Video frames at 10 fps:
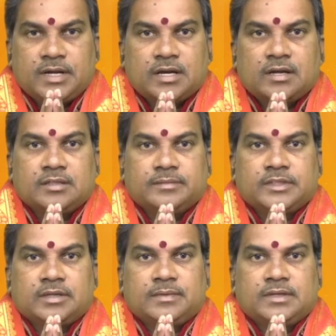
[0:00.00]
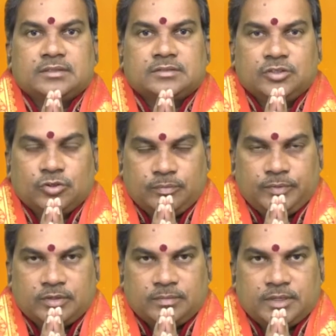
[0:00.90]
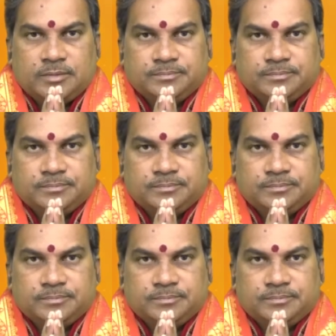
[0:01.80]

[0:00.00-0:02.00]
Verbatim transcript: మహాగణాధిపతి నమ శ్రీ గురుభ్యో నమ